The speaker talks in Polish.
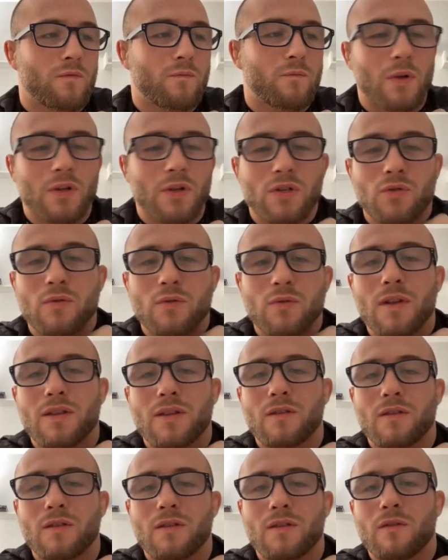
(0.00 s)
patrzyłem na
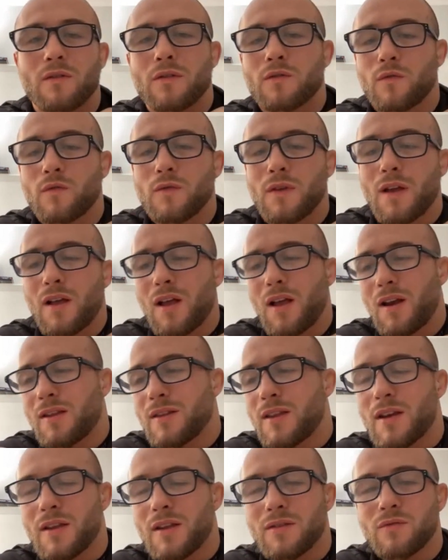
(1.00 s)
ten rozwój,
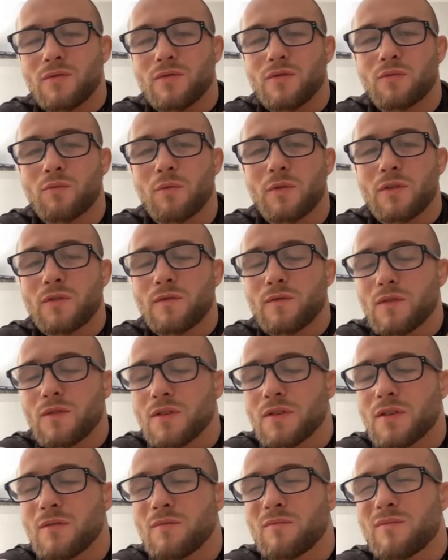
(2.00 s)
ale teraz już po tym
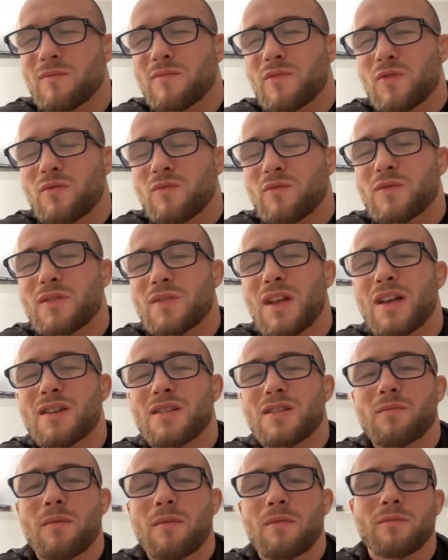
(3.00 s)
wszystkim no, uznałem,
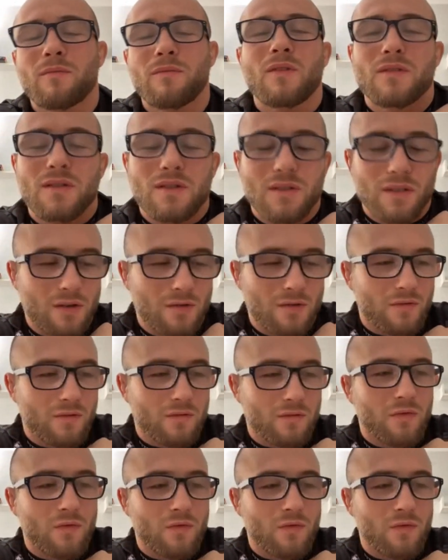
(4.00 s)
że mam dosyć tego.